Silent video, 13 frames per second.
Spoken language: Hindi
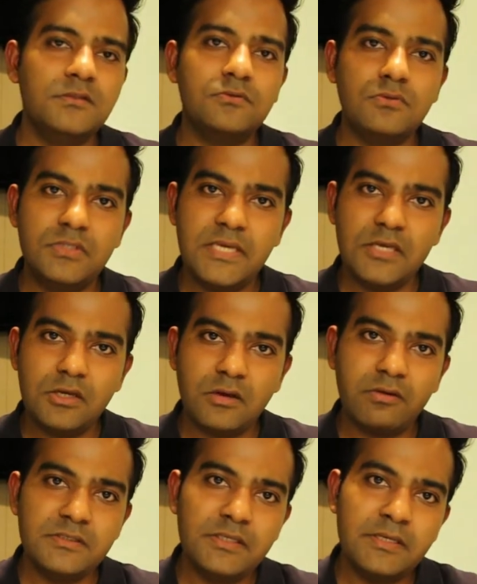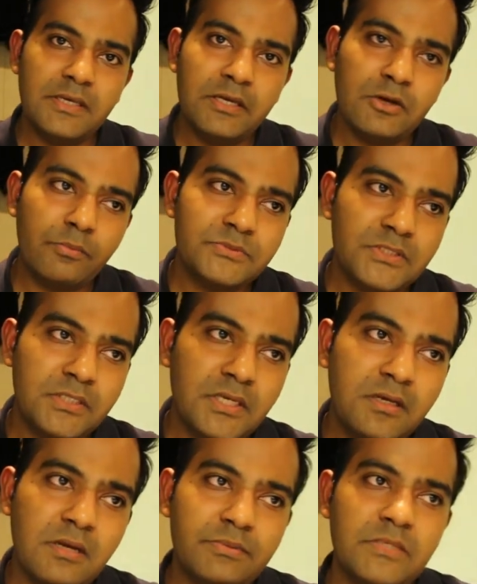तो ये एक ऑप्शन
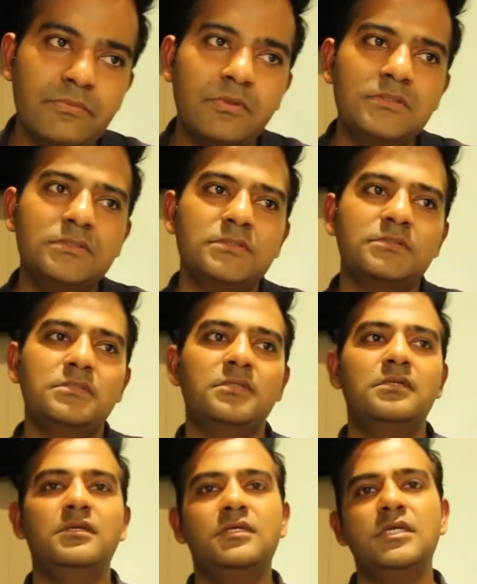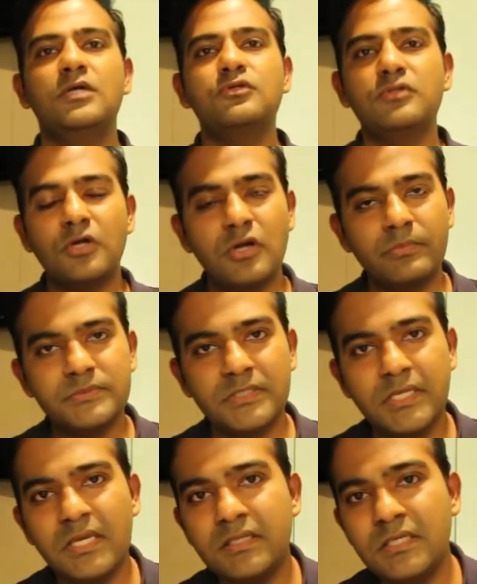रहेगा आपके पास या तो थोड़ा
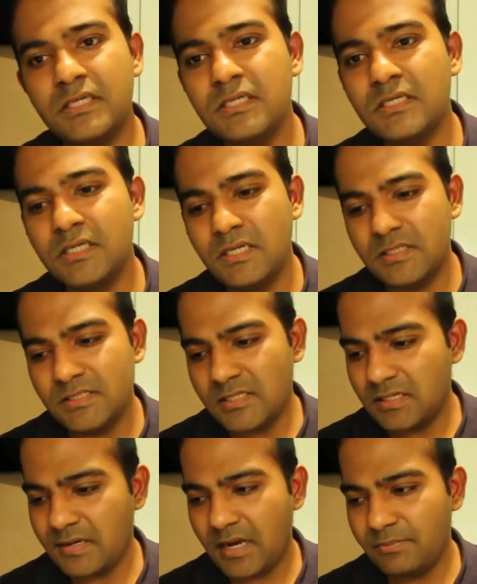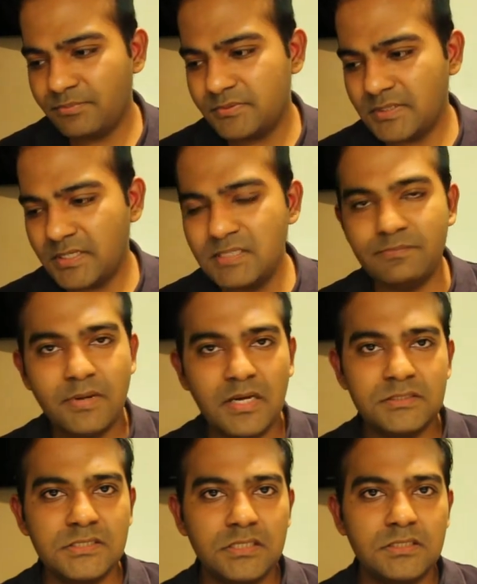ऑप्शन ये है कि आप कहीं
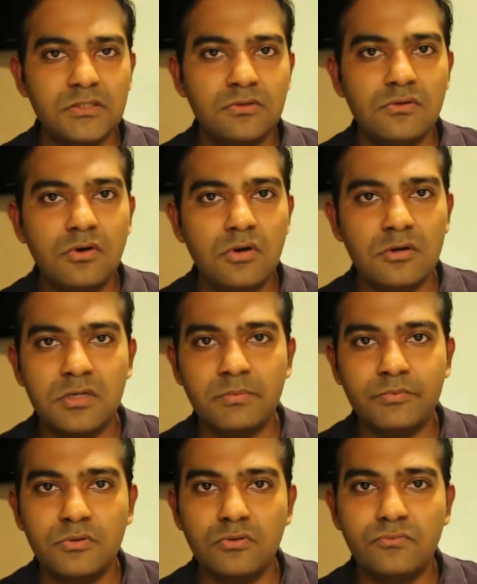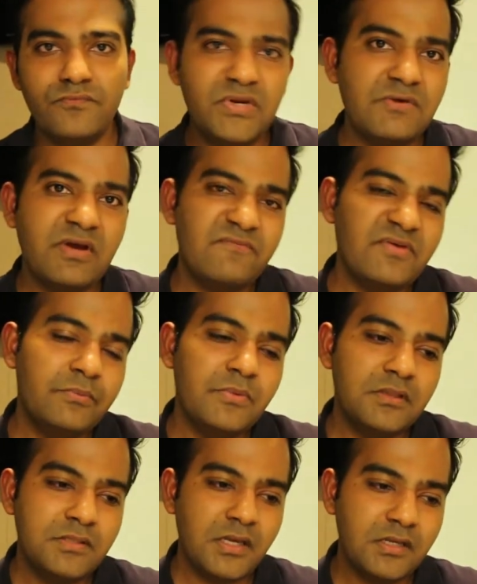बाहर जाते हो और आपको फ्री वाईफाई
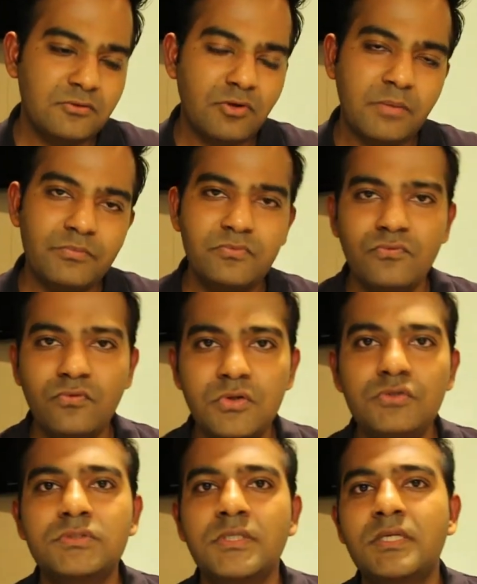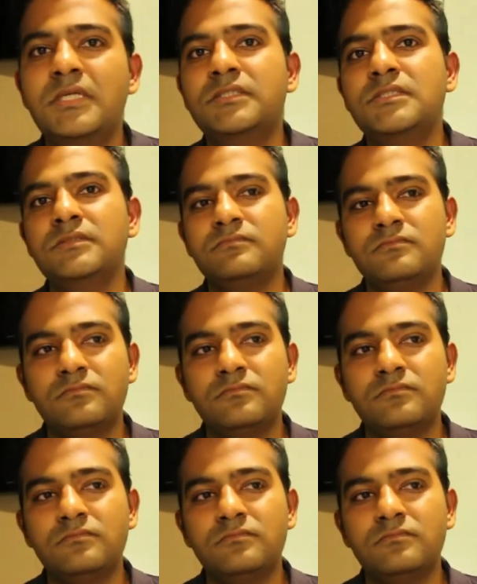मिलता है तो आप वो यूज़ कर लीजिए